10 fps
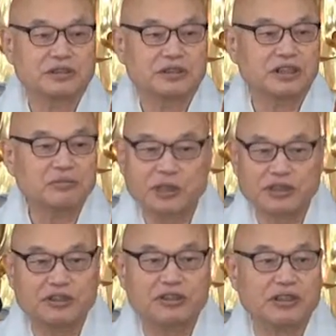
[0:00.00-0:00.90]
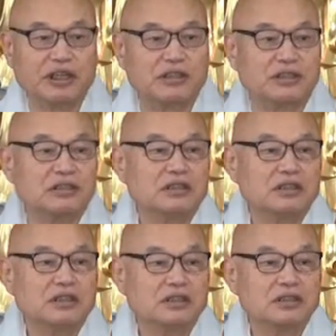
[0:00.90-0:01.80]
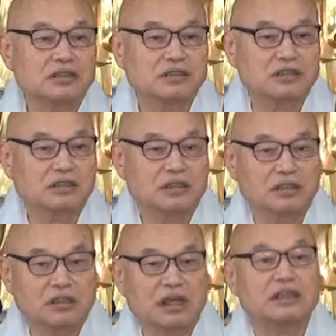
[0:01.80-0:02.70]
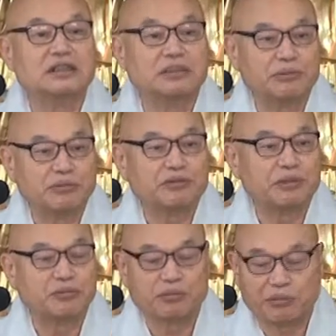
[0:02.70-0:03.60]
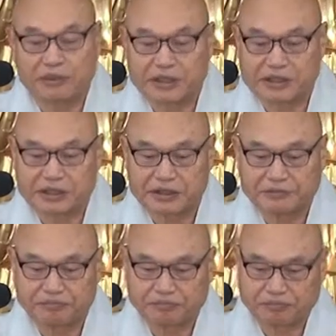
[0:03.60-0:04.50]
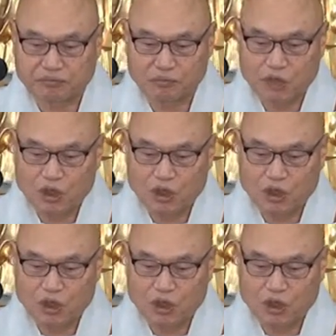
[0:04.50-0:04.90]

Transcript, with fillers: 정말 뛰어난 그 가르침입니다. 불법 안에서. 음.